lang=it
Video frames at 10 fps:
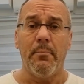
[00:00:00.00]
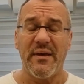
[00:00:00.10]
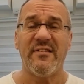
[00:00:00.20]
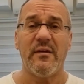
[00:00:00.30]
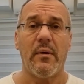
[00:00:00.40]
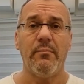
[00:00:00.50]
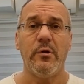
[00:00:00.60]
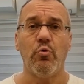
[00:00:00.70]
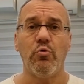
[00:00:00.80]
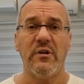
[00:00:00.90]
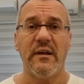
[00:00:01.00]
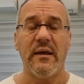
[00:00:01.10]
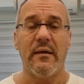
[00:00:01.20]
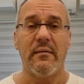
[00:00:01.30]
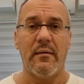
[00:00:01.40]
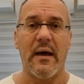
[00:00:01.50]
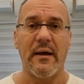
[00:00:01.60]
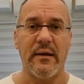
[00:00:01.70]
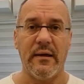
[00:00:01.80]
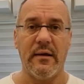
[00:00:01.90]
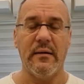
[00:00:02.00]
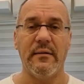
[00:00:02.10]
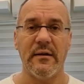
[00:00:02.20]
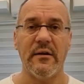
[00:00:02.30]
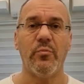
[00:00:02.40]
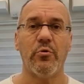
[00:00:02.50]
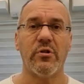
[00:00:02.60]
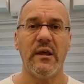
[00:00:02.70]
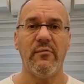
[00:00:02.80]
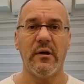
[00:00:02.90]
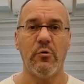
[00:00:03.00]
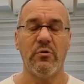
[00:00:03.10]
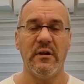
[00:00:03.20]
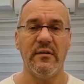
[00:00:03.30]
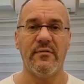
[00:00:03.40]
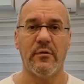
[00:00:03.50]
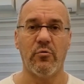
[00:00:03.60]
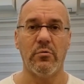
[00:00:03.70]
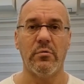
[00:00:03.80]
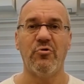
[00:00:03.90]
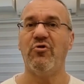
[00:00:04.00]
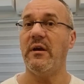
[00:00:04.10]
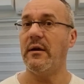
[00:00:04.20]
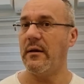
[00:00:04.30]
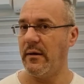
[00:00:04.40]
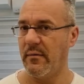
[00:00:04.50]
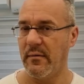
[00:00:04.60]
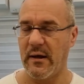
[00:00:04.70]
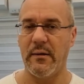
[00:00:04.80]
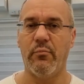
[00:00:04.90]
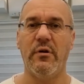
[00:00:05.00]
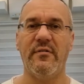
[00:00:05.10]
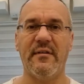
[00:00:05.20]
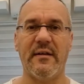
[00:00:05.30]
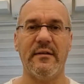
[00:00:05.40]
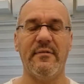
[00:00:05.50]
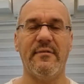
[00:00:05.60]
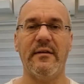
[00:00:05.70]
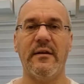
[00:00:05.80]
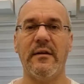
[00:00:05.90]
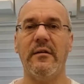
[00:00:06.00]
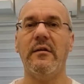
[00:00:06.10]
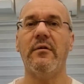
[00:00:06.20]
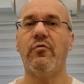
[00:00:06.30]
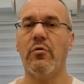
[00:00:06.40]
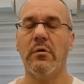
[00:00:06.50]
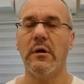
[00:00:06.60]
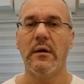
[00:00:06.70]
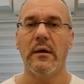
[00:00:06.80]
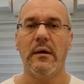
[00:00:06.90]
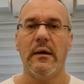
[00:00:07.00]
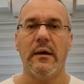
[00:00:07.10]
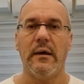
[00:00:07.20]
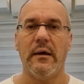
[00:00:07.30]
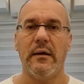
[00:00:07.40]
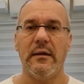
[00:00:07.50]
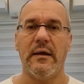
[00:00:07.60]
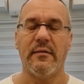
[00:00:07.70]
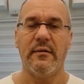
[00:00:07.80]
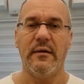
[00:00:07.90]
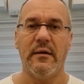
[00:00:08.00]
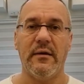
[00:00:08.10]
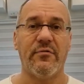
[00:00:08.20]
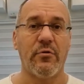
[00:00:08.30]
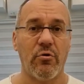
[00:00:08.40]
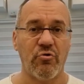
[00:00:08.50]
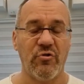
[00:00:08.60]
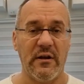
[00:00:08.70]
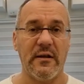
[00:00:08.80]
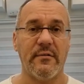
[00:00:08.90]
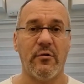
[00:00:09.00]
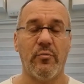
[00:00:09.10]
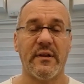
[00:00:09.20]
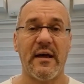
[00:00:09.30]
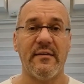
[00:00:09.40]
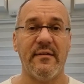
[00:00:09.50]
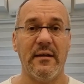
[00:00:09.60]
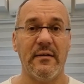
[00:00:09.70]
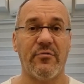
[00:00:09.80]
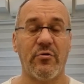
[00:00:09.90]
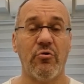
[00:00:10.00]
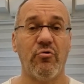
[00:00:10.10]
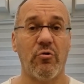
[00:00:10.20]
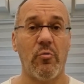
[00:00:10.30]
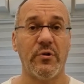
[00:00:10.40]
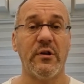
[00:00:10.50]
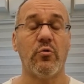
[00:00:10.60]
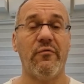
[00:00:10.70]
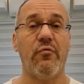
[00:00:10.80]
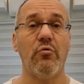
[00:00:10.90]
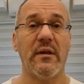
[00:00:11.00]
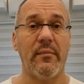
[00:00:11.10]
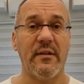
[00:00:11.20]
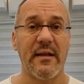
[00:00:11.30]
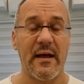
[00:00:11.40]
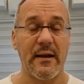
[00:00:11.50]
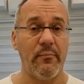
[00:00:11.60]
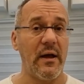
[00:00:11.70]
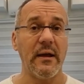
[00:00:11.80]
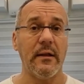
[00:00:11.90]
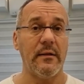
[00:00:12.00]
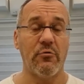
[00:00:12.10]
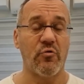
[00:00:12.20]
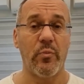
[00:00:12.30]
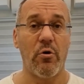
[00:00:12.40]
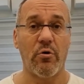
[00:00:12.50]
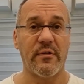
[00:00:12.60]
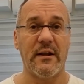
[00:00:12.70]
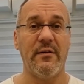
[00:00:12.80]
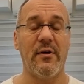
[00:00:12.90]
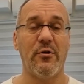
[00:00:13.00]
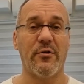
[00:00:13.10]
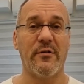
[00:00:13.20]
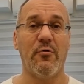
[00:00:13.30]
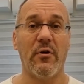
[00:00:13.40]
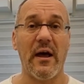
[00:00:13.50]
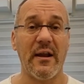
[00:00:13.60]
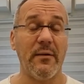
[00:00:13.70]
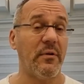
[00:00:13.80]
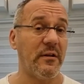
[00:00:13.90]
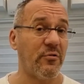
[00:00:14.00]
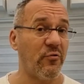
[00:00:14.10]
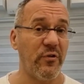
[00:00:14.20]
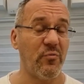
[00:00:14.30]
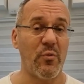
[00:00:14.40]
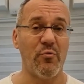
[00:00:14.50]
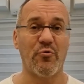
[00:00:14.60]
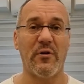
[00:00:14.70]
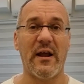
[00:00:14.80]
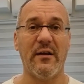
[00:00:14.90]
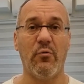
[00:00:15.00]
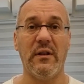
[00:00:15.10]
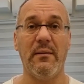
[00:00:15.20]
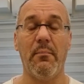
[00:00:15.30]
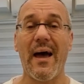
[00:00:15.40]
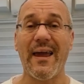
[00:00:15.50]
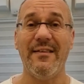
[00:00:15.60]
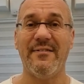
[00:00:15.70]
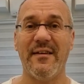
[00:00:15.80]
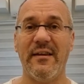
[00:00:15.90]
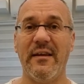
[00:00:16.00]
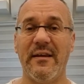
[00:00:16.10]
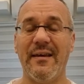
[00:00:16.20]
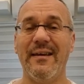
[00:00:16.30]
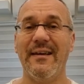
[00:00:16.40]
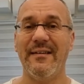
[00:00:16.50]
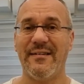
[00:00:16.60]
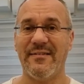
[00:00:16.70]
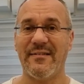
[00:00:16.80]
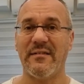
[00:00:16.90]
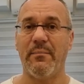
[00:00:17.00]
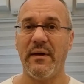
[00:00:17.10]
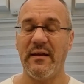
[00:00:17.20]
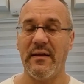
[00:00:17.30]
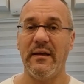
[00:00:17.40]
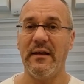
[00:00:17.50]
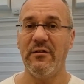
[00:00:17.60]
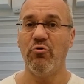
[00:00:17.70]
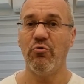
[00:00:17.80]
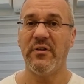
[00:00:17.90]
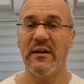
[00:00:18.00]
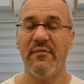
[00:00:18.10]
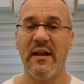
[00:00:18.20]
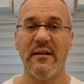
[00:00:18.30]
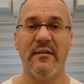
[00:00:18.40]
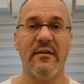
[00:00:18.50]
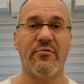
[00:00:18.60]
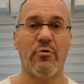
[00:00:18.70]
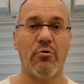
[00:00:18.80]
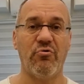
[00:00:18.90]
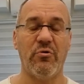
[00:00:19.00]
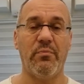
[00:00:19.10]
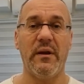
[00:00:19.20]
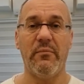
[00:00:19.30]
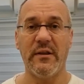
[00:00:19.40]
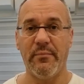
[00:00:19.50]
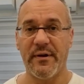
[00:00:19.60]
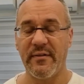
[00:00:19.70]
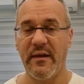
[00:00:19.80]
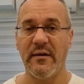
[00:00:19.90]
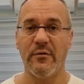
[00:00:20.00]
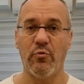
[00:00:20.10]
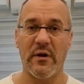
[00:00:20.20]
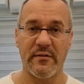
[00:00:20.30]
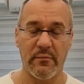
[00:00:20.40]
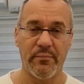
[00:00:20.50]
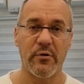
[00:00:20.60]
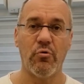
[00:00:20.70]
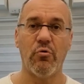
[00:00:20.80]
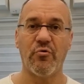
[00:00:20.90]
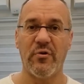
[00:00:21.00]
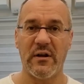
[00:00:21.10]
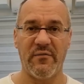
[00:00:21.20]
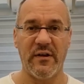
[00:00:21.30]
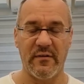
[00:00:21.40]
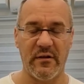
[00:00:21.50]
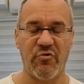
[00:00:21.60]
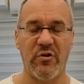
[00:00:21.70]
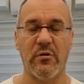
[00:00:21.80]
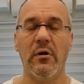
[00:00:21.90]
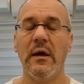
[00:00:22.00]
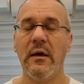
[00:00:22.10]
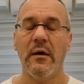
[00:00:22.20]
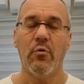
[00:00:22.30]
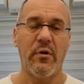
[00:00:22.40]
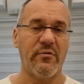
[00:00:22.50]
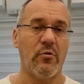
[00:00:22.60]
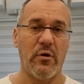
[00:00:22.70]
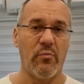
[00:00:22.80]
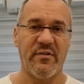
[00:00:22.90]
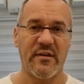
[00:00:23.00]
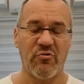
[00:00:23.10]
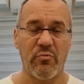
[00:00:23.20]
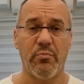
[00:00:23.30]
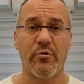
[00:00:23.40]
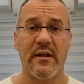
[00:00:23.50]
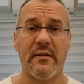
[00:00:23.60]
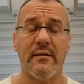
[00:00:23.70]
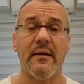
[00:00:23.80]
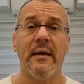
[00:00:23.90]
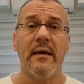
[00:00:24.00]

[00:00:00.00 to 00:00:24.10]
Pessima abitudine anche negli sportivi che utilizzano cicli anabolizzanti inserire di default gli antiestrogeni, gli antiaromatasi. L'estrogeno, come ho detto, è fondamentale, ma anche nello sport, a livello articolare, ma nel trofismo muscolare, quindi mai inserire senza sapere i giusti livelli di estrogeni prima di partire, durante il percorso e alla fine del ciclo. Questo è un messaggio importante.